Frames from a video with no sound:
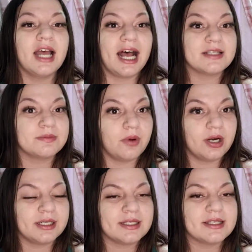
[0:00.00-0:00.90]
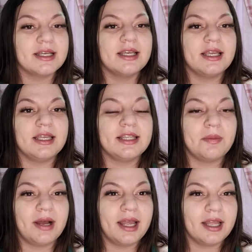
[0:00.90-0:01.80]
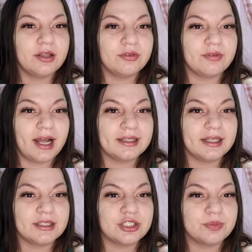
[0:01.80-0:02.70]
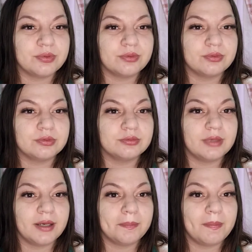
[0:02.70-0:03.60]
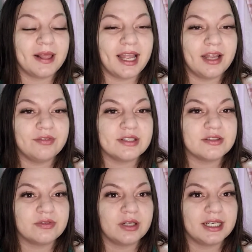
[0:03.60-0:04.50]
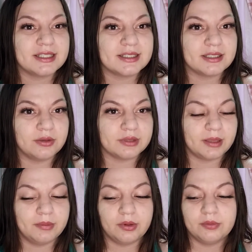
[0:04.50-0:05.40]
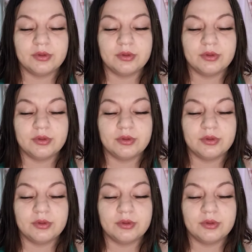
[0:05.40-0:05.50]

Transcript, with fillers: as mortas e dá uma renovada, tipo, uma leve esfoliação, tá bom?